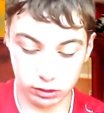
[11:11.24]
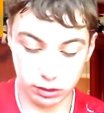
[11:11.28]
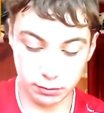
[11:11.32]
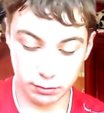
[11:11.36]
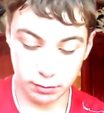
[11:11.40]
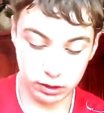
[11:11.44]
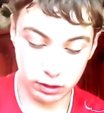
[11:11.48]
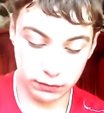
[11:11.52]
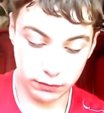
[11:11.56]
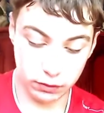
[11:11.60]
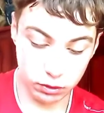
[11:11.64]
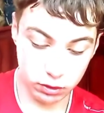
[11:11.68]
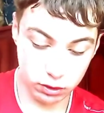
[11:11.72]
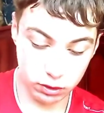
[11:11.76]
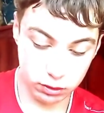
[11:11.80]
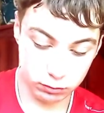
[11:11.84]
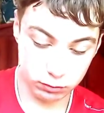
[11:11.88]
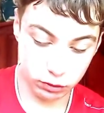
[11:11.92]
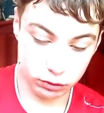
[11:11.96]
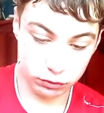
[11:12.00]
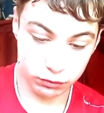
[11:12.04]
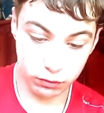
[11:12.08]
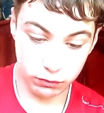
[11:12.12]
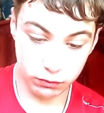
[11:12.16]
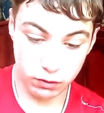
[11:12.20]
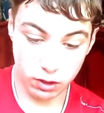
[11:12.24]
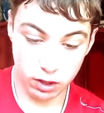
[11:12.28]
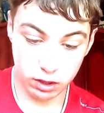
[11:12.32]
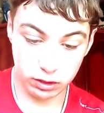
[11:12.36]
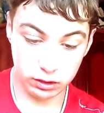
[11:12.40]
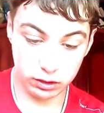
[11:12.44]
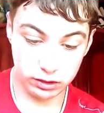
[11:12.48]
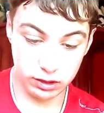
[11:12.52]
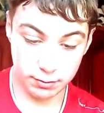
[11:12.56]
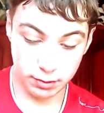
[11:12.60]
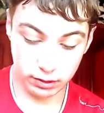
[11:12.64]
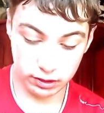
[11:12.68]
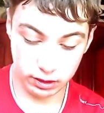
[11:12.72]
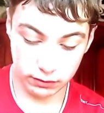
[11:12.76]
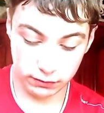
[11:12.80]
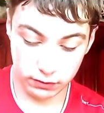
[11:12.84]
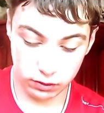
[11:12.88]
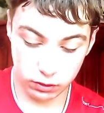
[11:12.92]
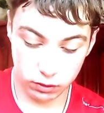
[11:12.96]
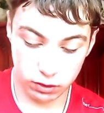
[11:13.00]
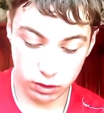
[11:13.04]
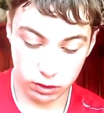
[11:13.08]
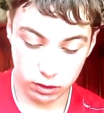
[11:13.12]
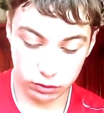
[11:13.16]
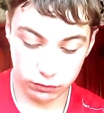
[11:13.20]
Non, c'est pas cette vidéo que moi je veux voir, c'est pas cette
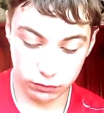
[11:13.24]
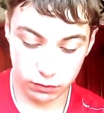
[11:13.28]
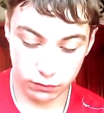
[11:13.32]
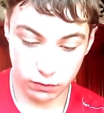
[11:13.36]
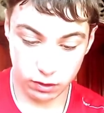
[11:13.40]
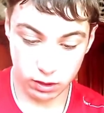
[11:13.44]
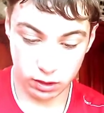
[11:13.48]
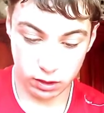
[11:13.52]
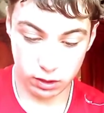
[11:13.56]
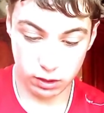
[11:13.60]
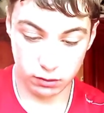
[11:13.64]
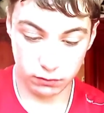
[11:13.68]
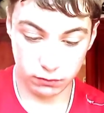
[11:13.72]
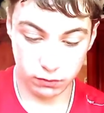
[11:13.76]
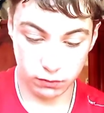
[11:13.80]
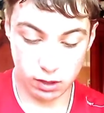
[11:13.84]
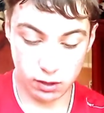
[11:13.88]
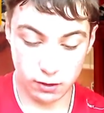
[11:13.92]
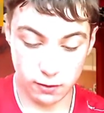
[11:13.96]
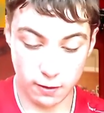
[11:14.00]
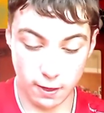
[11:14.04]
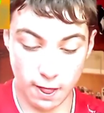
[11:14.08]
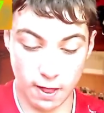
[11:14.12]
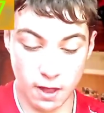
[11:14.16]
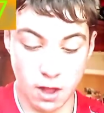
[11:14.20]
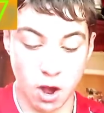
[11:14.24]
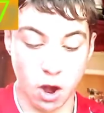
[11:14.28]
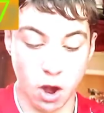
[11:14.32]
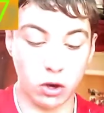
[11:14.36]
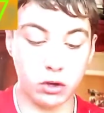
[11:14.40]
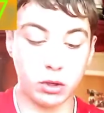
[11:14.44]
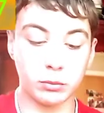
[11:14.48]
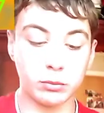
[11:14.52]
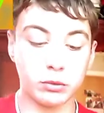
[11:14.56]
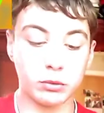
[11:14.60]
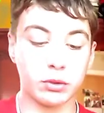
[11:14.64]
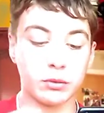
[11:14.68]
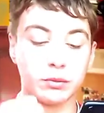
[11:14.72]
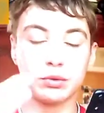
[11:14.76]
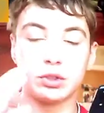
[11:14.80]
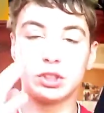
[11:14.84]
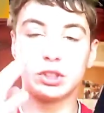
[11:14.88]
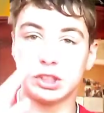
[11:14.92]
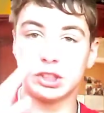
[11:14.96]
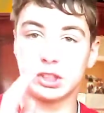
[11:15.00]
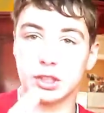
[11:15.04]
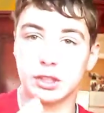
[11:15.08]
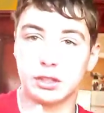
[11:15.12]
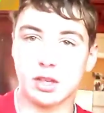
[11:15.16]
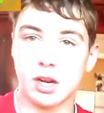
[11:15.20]
vidéo là que je veux voir. Voilà. Alors comme je vous
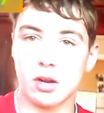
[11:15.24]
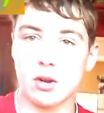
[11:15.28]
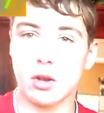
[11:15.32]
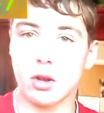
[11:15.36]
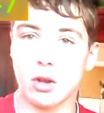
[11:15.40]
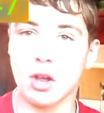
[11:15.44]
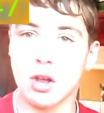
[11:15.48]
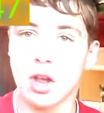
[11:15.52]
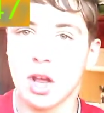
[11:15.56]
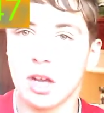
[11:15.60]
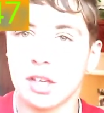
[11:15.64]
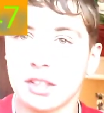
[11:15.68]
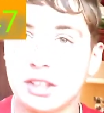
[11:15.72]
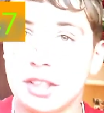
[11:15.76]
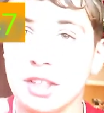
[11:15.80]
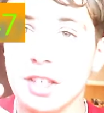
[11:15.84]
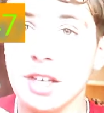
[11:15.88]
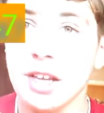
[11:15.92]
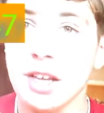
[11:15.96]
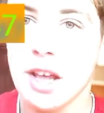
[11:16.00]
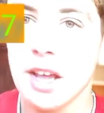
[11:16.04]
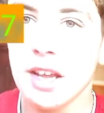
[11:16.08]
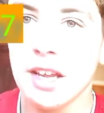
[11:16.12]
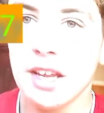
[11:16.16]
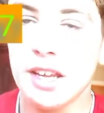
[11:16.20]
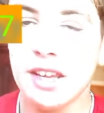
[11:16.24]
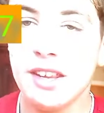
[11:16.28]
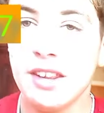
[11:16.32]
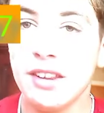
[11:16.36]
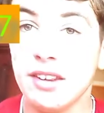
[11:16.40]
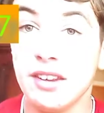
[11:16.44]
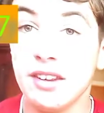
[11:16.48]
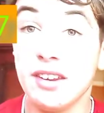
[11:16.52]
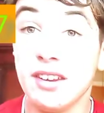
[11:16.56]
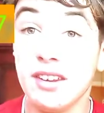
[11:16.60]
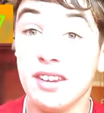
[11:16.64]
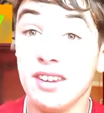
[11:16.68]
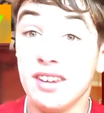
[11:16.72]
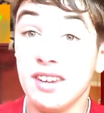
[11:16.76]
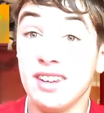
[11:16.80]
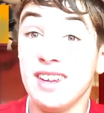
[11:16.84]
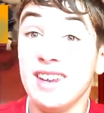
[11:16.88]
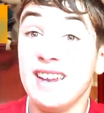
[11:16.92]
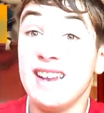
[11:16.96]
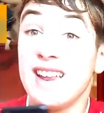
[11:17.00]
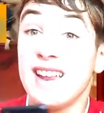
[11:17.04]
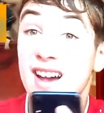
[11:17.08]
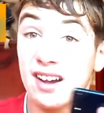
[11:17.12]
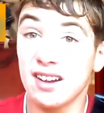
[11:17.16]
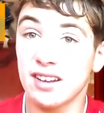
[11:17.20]
disais tout à l'heure, si il,
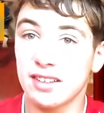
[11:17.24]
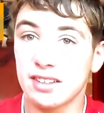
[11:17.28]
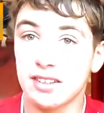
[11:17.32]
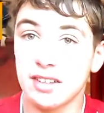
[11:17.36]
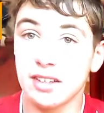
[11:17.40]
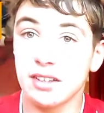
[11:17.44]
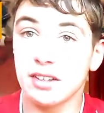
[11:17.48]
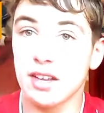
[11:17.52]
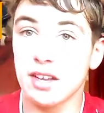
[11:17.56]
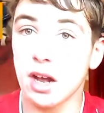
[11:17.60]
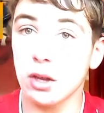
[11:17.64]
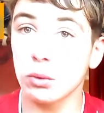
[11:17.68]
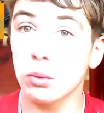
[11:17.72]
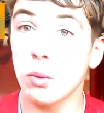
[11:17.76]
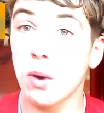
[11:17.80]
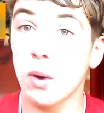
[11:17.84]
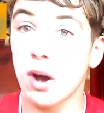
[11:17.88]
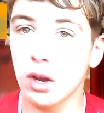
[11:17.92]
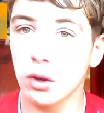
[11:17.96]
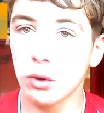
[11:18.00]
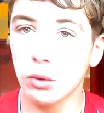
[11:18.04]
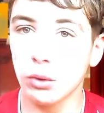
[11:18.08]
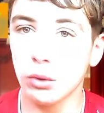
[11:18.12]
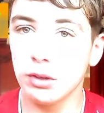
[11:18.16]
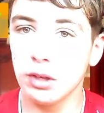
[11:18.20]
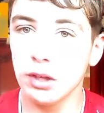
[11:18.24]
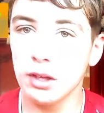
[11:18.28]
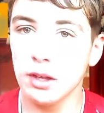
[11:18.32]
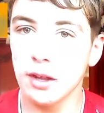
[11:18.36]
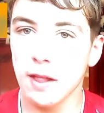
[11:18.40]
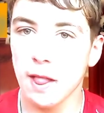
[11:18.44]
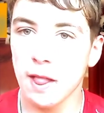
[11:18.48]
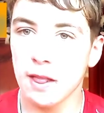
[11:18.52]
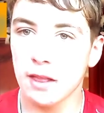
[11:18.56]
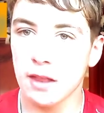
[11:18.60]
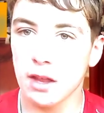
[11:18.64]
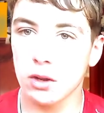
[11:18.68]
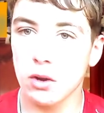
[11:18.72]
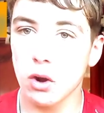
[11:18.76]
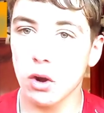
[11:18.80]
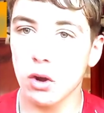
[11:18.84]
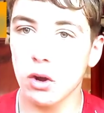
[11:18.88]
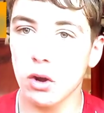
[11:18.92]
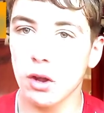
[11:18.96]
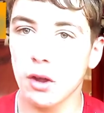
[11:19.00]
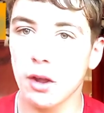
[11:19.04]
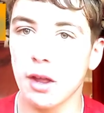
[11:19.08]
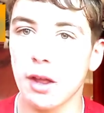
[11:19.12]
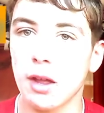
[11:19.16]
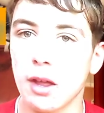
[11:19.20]
il a, si ce garçon a réussi,
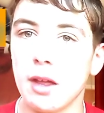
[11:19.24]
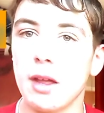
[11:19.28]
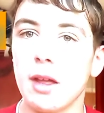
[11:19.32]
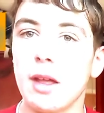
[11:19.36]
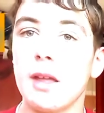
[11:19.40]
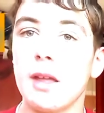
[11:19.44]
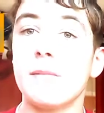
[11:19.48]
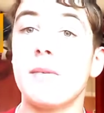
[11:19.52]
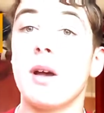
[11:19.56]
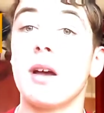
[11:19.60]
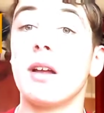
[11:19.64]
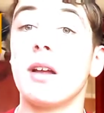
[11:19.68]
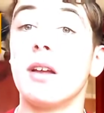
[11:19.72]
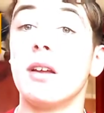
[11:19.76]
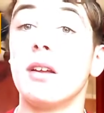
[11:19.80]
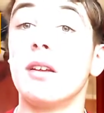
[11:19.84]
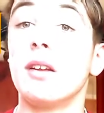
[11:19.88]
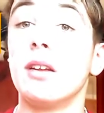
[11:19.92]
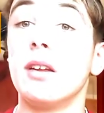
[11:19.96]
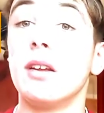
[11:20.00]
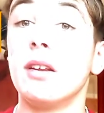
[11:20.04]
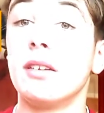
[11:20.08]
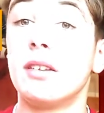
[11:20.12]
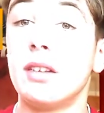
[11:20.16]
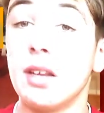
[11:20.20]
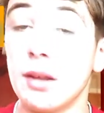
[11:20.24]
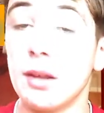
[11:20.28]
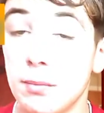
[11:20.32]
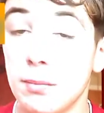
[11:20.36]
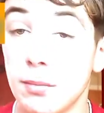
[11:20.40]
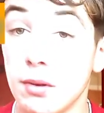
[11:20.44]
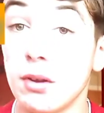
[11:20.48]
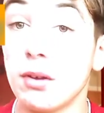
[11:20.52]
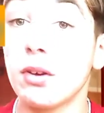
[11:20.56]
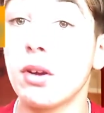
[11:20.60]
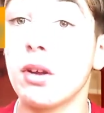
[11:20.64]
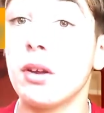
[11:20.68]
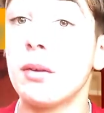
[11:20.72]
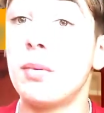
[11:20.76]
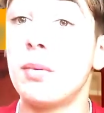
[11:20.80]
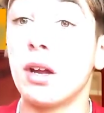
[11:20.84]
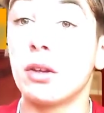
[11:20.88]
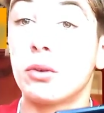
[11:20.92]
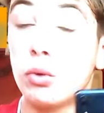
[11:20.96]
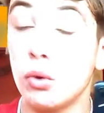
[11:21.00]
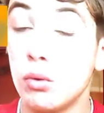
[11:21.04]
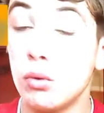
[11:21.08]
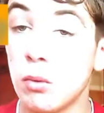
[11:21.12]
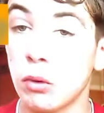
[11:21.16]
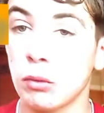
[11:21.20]
d'accord, et eh ben c'est eh
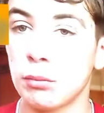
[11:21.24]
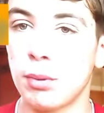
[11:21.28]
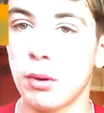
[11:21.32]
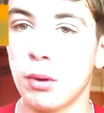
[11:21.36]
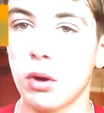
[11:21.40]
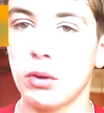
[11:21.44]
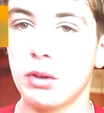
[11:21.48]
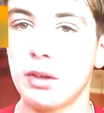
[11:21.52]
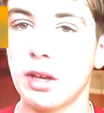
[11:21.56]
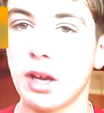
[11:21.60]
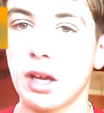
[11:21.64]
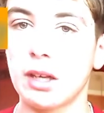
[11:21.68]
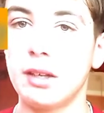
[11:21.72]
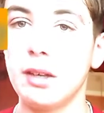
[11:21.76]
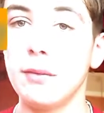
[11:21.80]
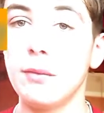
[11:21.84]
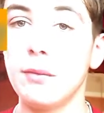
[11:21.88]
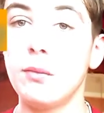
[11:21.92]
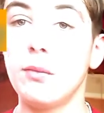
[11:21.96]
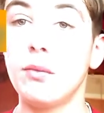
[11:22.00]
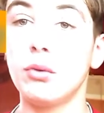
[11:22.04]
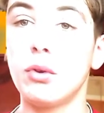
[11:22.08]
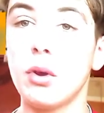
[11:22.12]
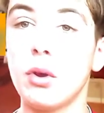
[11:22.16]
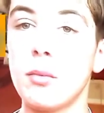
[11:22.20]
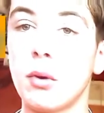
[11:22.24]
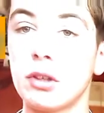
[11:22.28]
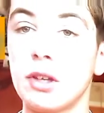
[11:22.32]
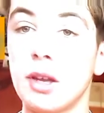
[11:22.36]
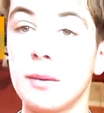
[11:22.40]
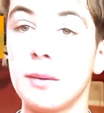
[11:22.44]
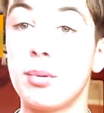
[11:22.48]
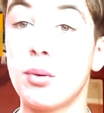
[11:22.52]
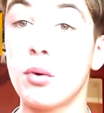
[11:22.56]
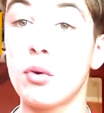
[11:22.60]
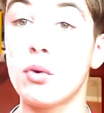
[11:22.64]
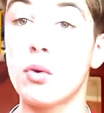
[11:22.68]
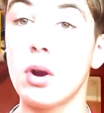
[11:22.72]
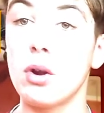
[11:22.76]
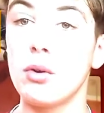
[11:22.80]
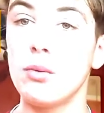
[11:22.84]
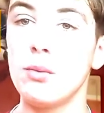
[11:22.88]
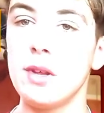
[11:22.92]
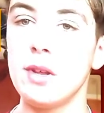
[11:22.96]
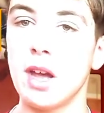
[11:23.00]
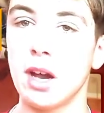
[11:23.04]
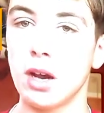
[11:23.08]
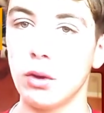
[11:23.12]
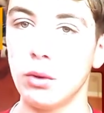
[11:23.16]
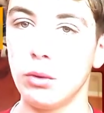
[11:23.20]
ben, tout le monde peut réussir. Et si vous vous demandez pourquoi
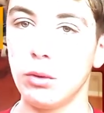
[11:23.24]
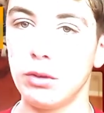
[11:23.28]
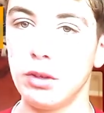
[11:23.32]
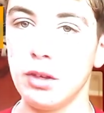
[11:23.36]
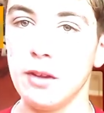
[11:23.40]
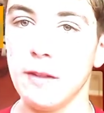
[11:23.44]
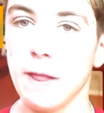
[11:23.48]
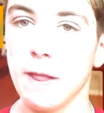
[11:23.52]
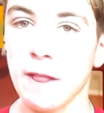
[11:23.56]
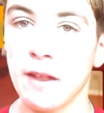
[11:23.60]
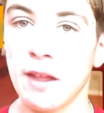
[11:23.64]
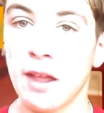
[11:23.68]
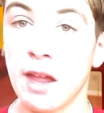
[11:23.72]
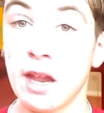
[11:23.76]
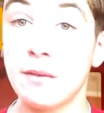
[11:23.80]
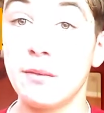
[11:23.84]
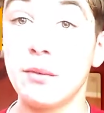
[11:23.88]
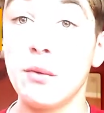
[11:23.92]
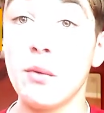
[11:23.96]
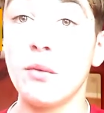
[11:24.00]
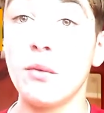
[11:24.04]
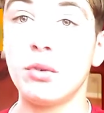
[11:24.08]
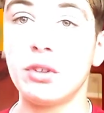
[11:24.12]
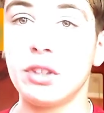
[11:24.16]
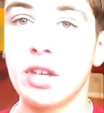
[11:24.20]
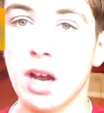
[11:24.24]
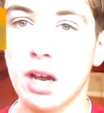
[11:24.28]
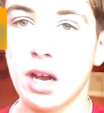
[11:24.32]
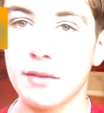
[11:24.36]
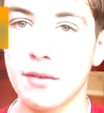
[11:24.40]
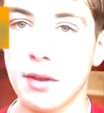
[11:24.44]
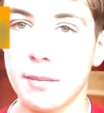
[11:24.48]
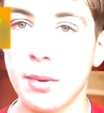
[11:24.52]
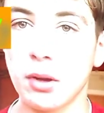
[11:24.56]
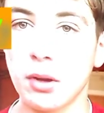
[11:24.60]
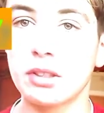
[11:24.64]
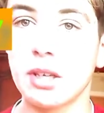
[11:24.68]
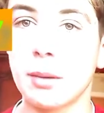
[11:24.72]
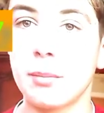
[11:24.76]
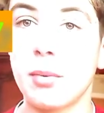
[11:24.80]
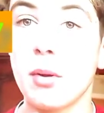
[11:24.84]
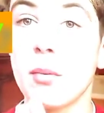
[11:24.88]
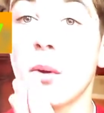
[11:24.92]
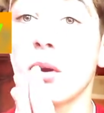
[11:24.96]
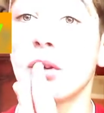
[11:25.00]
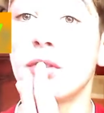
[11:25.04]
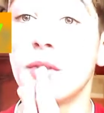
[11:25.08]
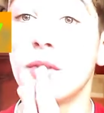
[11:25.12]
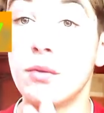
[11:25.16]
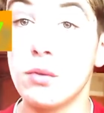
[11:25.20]
lui a réussi et que vous vous y arrivez pas, tout
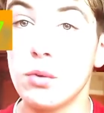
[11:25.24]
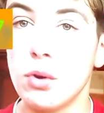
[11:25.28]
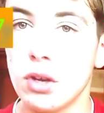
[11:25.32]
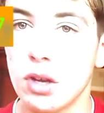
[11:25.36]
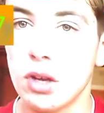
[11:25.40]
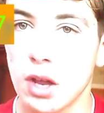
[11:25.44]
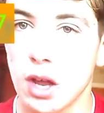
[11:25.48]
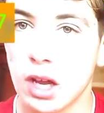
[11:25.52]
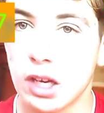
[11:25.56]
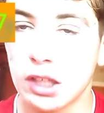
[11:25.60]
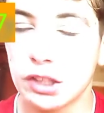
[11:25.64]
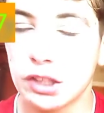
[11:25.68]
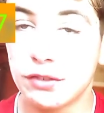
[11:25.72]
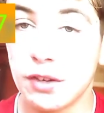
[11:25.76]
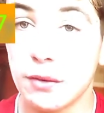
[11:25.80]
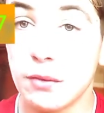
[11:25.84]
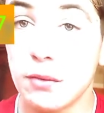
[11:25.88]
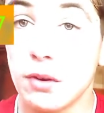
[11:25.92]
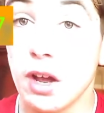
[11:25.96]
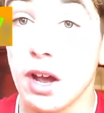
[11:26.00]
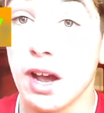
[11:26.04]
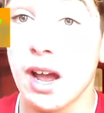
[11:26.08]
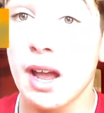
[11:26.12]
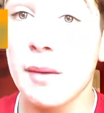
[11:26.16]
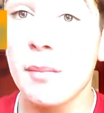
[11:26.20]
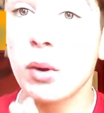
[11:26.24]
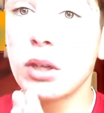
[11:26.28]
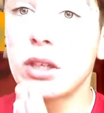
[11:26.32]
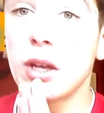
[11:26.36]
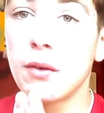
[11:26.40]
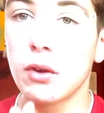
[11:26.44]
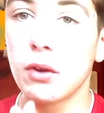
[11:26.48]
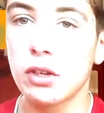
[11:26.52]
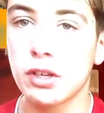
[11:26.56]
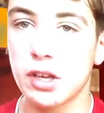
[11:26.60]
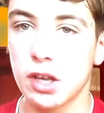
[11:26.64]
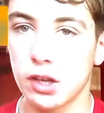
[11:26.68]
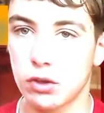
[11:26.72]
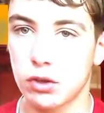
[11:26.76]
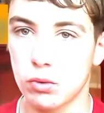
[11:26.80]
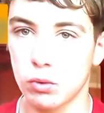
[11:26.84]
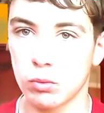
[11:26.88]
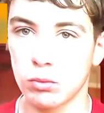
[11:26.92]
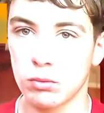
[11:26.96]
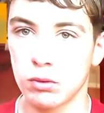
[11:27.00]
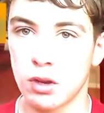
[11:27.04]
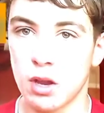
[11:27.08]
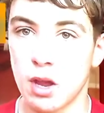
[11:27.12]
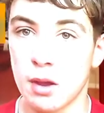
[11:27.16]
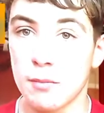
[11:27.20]
simplement, je vous le, je vais répondre à votre
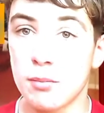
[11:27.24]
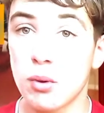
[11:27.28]
question.